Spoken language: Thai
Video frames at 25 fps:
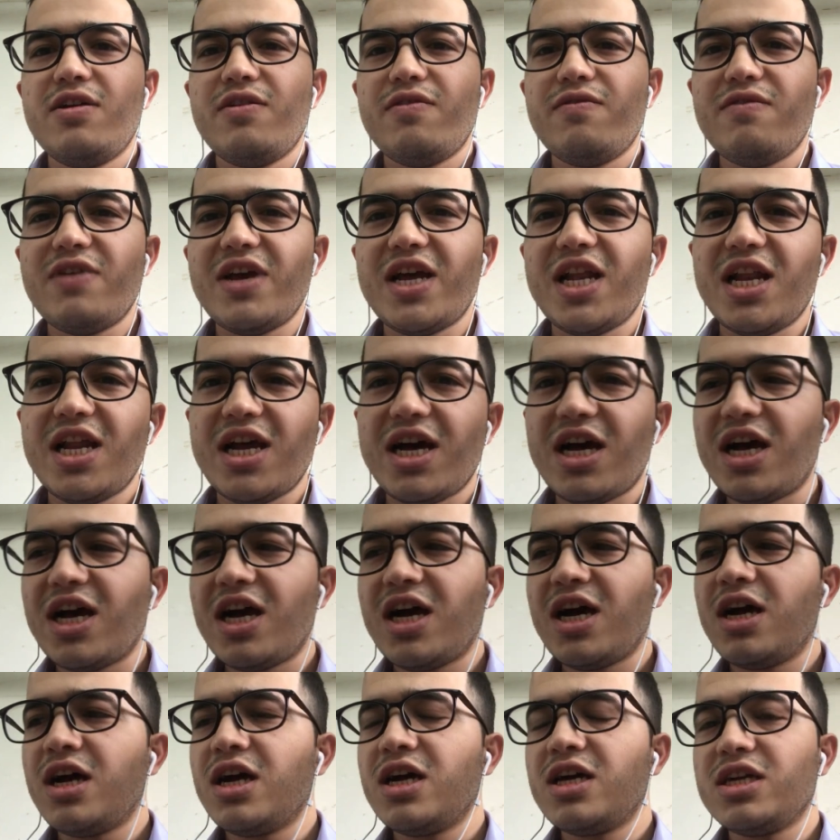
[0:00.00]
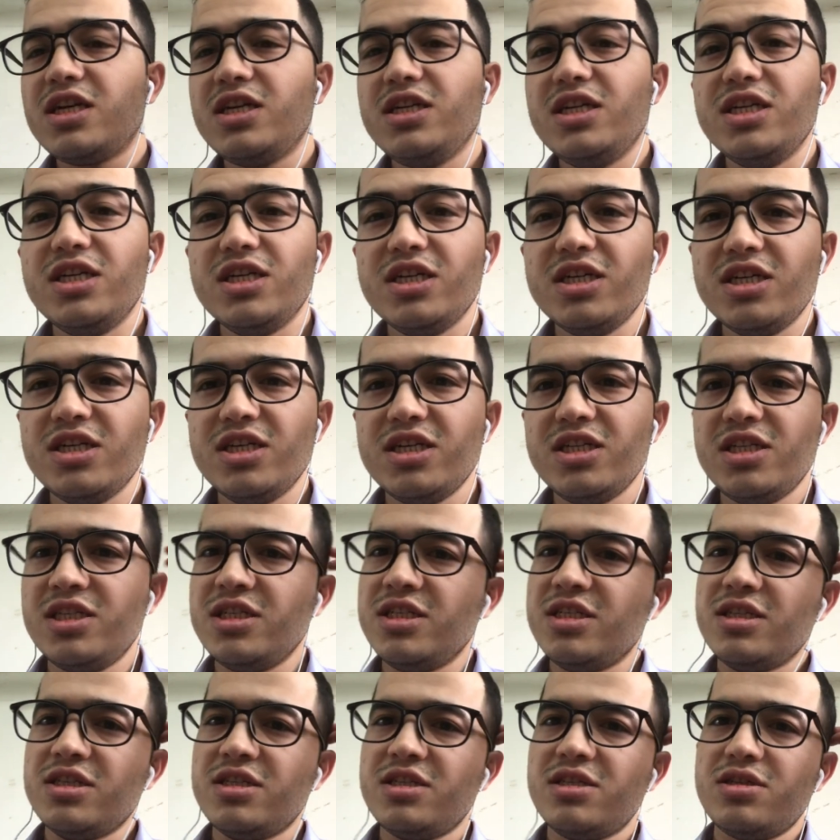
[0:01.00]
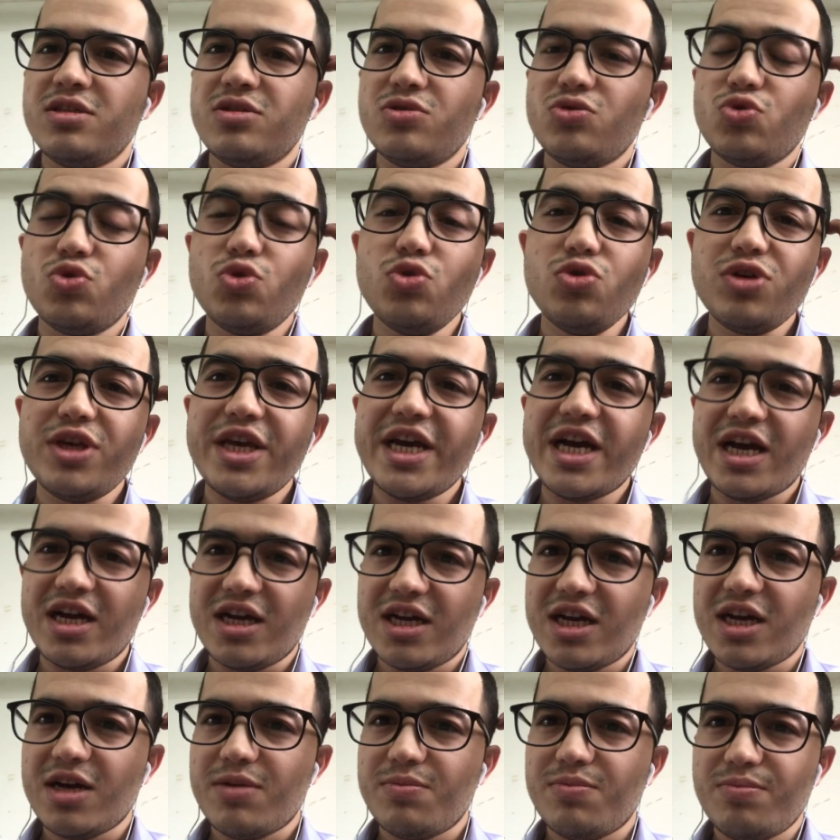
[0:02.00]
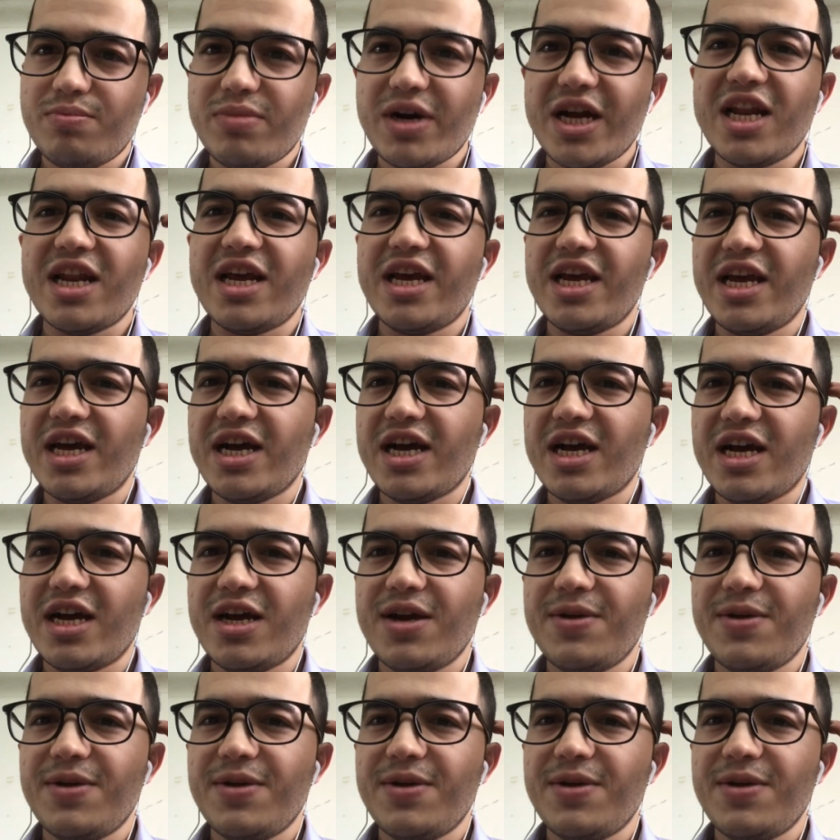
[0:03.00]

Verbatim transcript: เวลาเงินทุกอย่างกับภรรยา